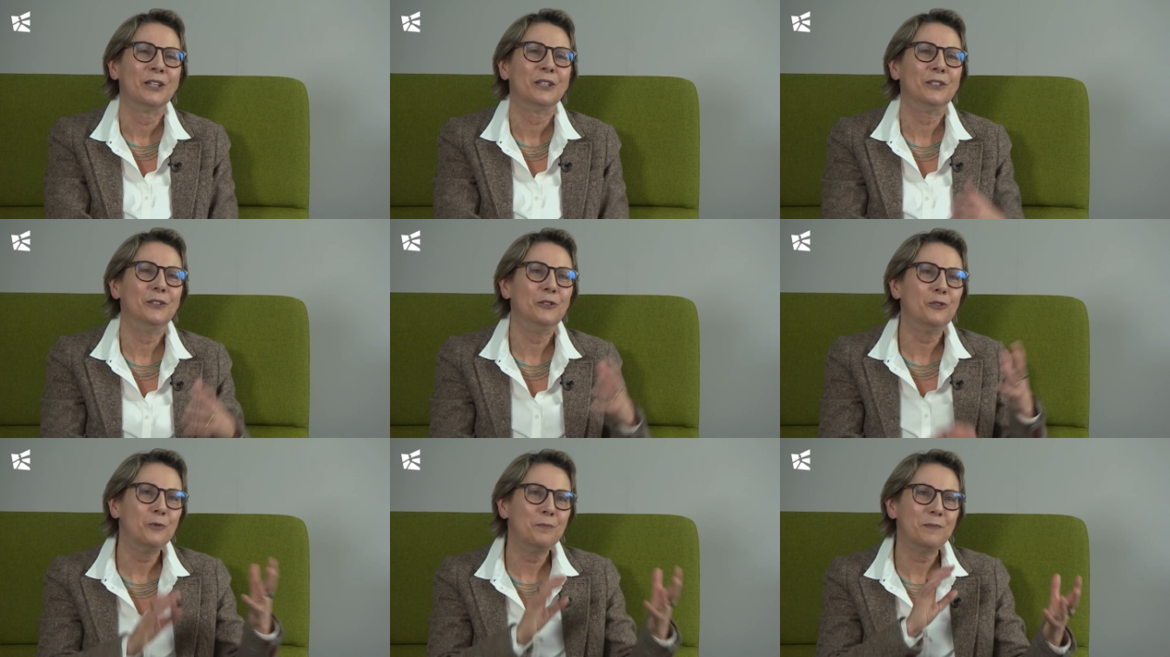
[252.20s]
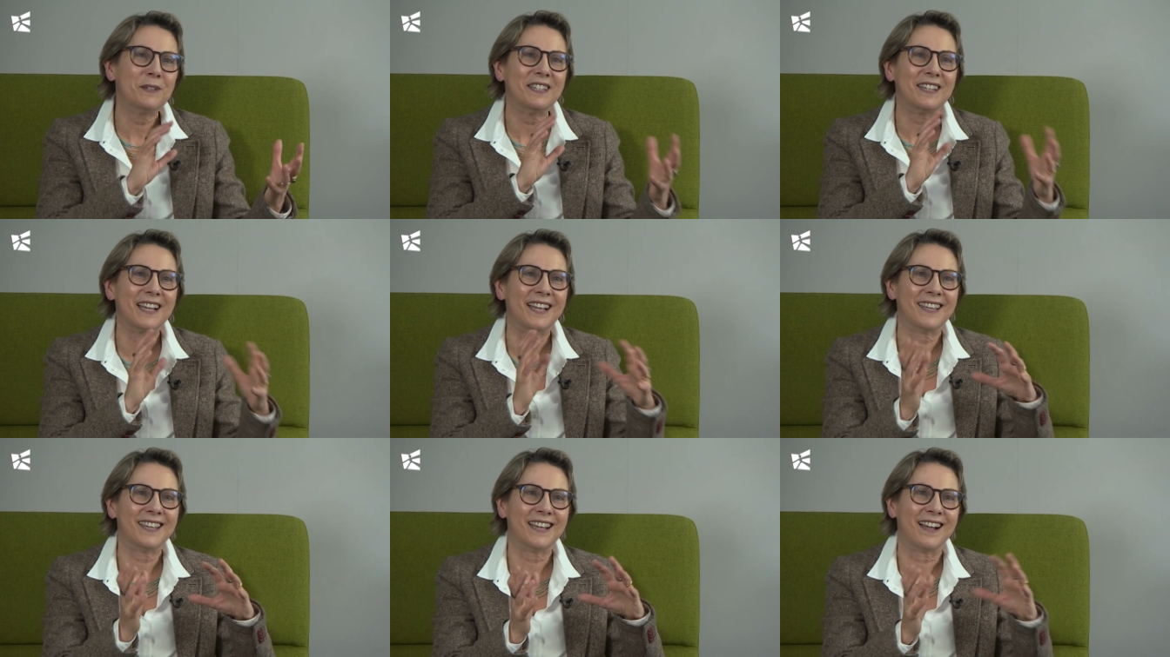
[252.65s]
Human
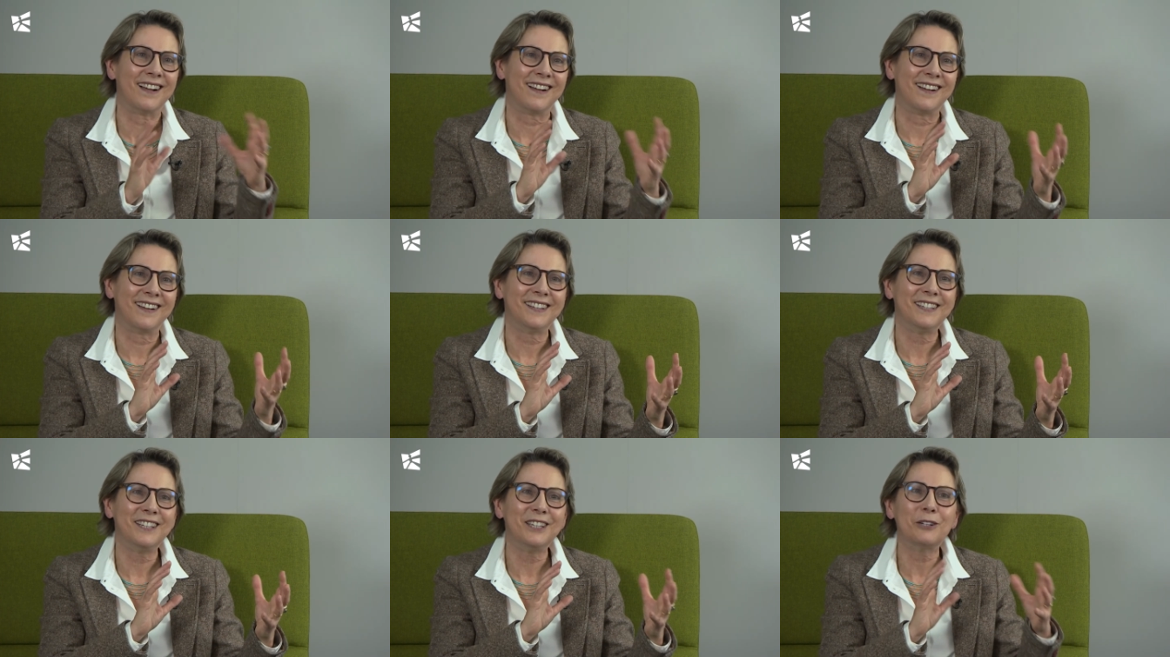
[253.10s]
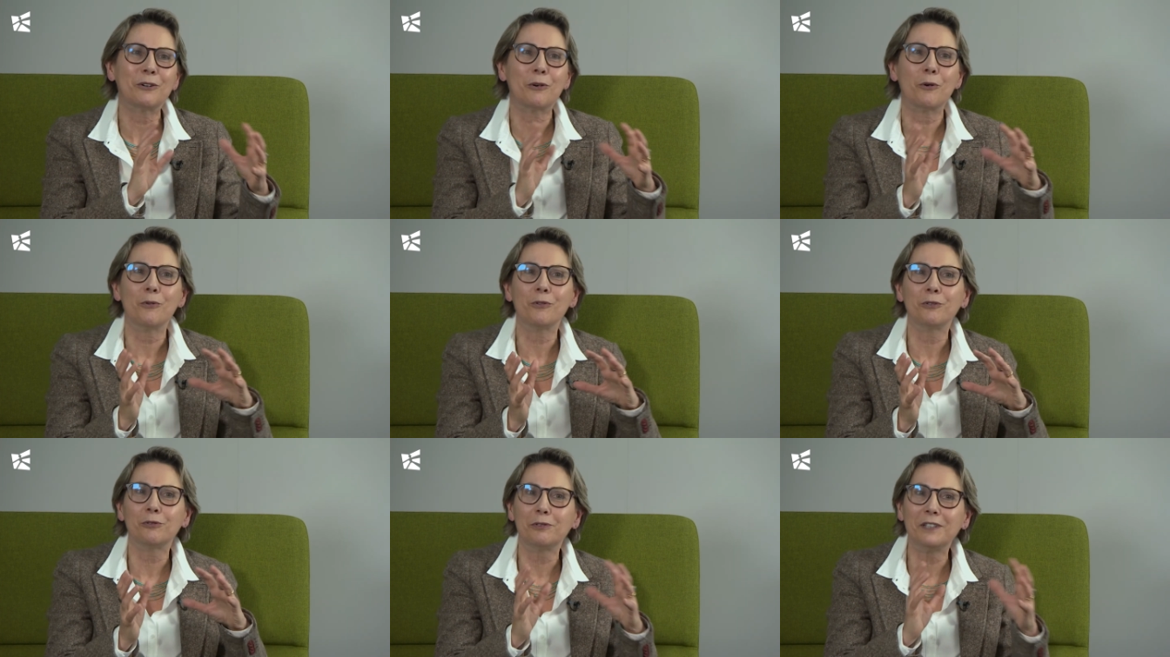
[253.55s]
AI
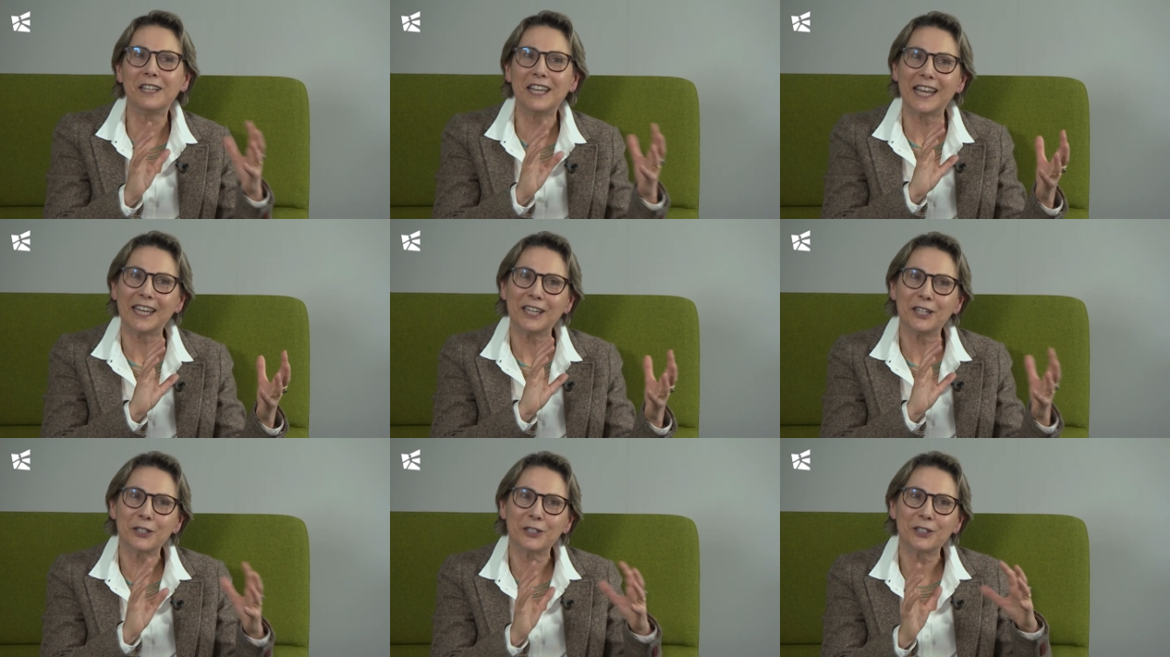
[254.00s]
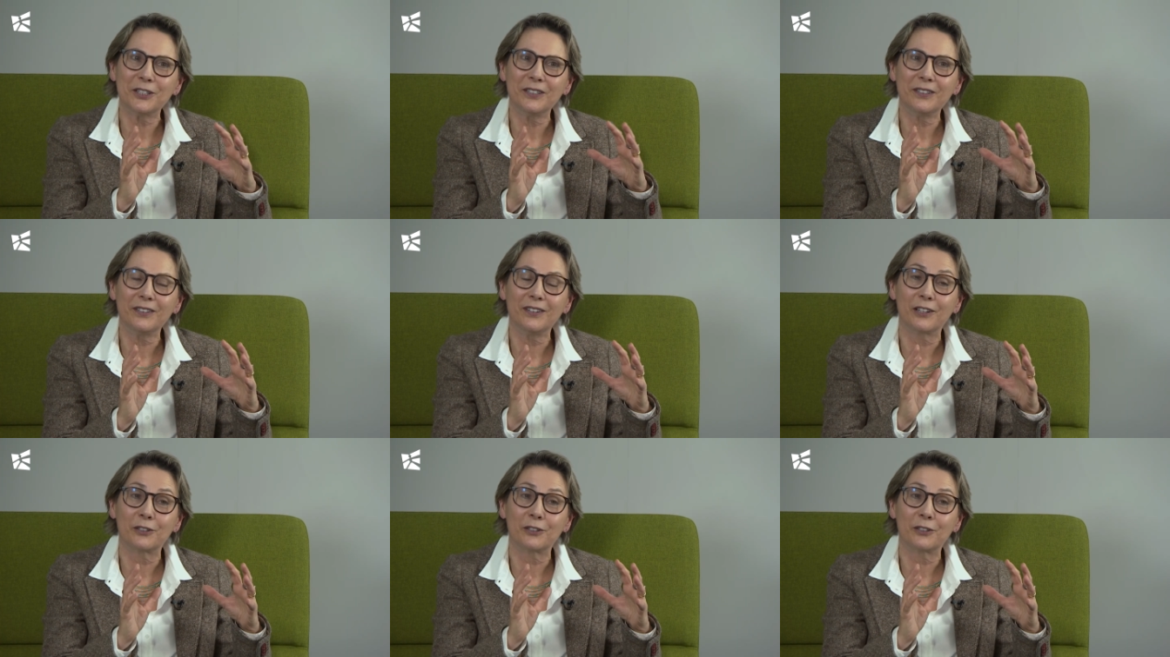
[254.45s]
Co-Creation,